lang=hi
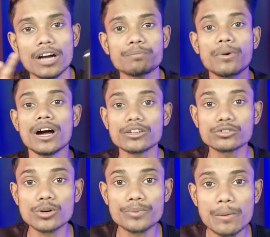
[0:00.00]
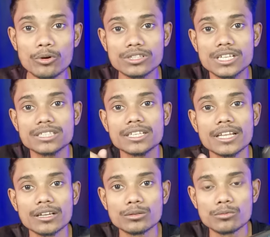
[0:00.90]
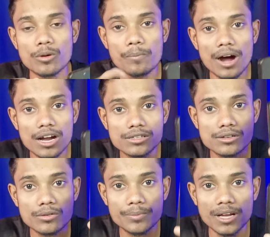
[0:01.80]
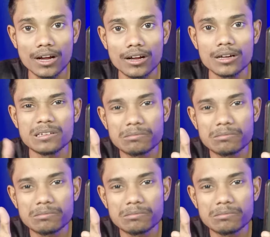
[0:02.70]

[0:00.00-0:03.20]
हर पाँच रुपया बोनस कैश दे देंगे तुमको पाँच सौ रुपया